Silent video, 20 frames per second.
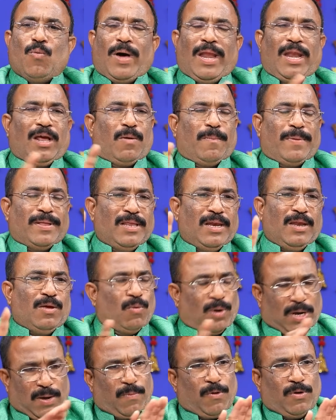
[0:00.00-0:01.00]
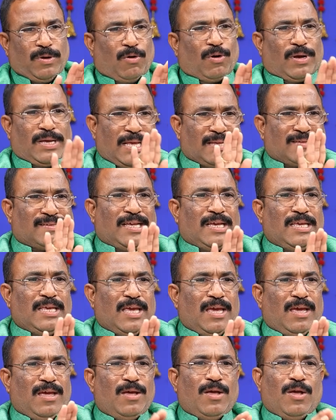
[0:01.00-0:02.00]
వాళ్ళకు బదిలీ ఒక ఒక ఎస్ఐ
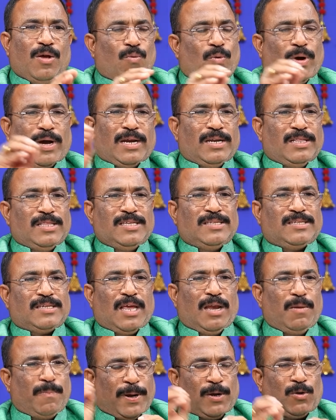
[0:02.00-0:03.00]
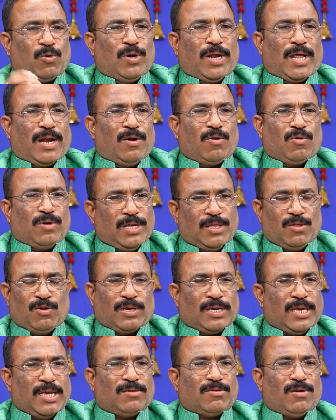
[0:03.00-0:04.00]
ఒకరిని తీసుకెళ్లి పట్టుకున్నారనుకోండి ఏదో
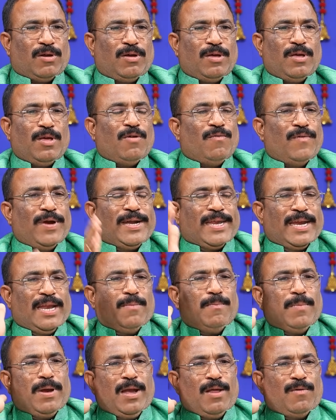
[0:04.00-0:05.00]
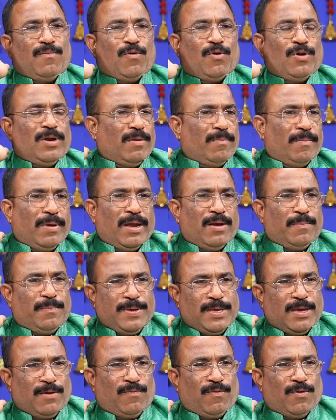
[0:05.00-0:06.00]
ఒక కేసులో వెంటనే ఎమ్మెల్యే ఫోన్ ఎమ్మెల్యే
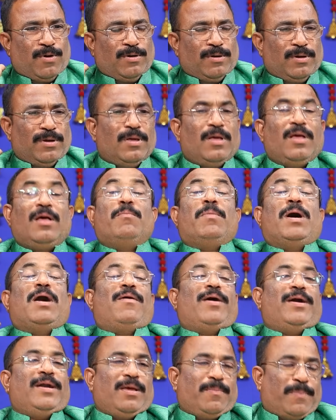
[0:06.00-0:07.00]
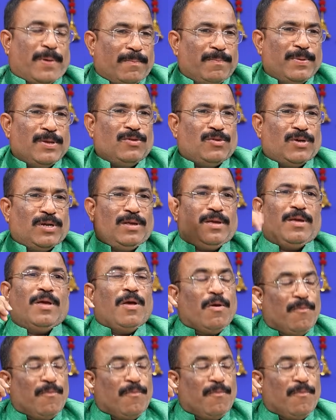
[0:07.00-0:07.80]
పిఏ ఫోన్ మావాడే పంపించండి